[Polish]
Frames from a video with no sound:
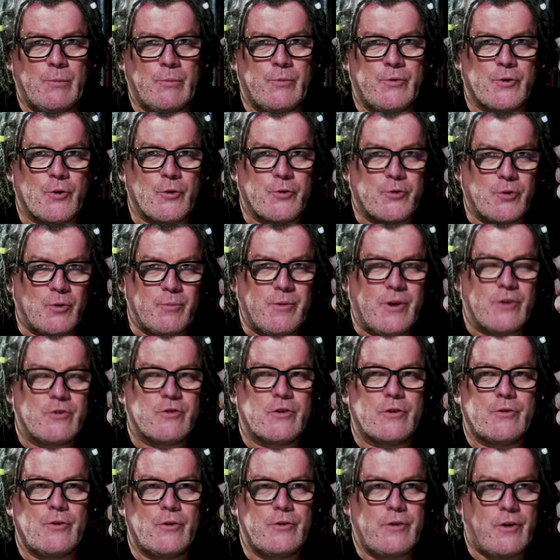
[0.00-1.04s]
y, zrozumieć,
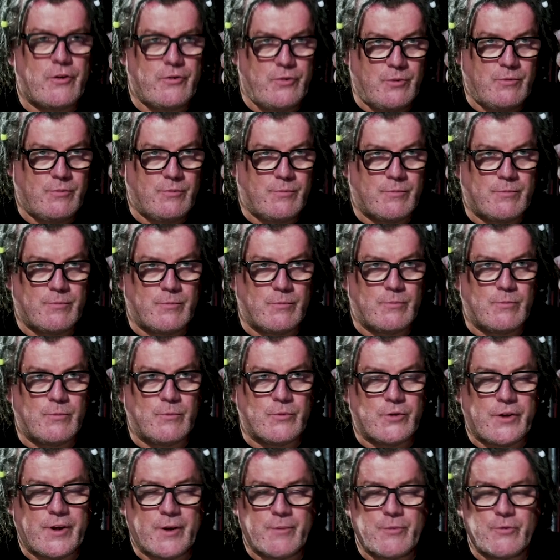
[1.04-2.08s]
że to nie są,
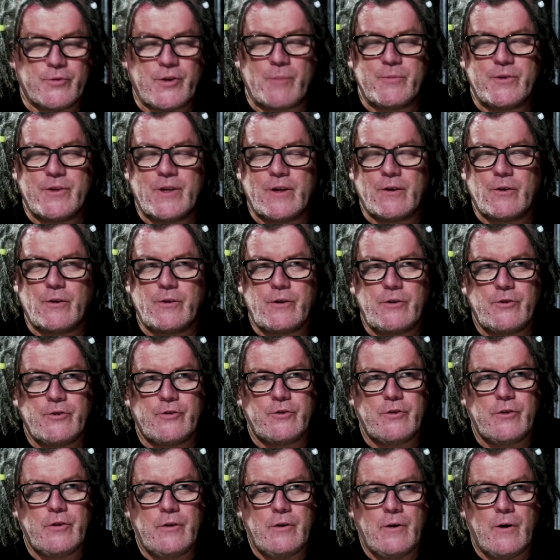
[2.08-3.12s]
że tak sami
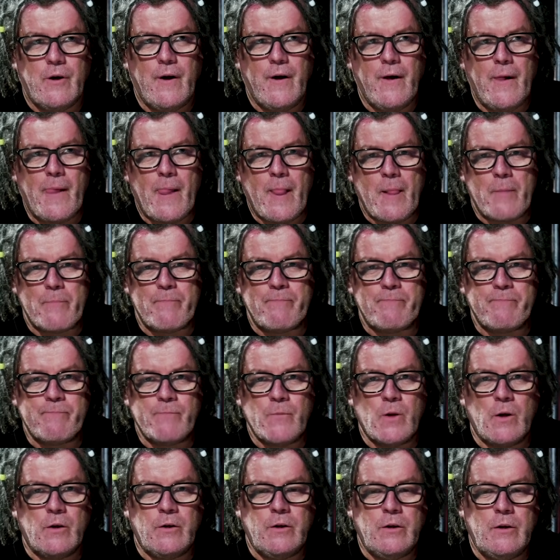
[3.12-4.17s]
terroryści
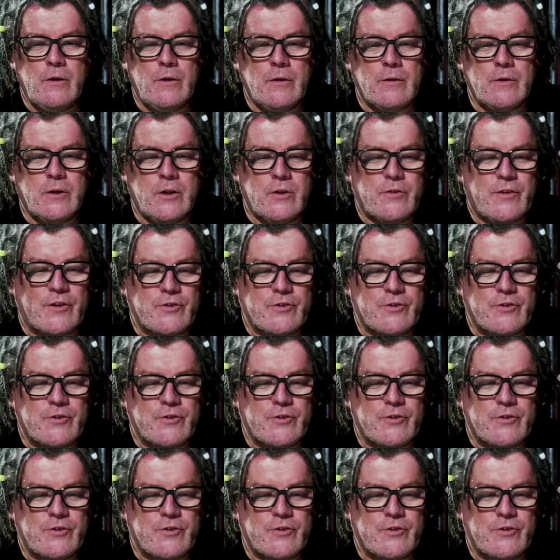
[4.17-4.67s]
mm, i, i